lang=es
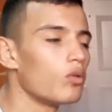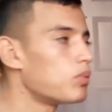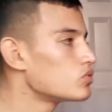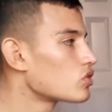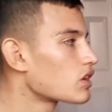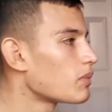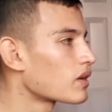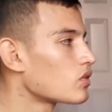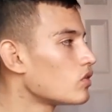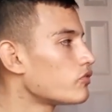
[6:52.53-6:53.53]
Los puntos que
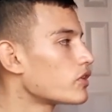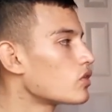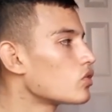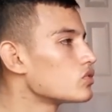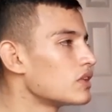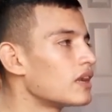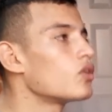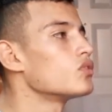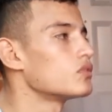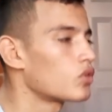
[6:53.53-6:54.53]
marcó fueron con, del
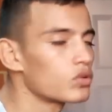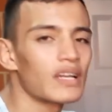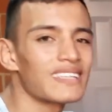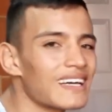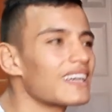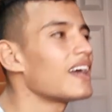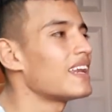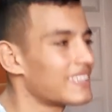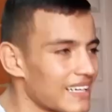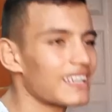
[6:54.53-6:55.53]
contraataque
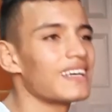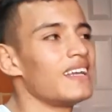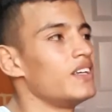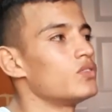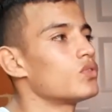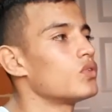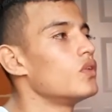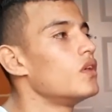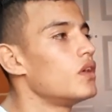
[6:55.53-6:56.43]
al ataque que le hizo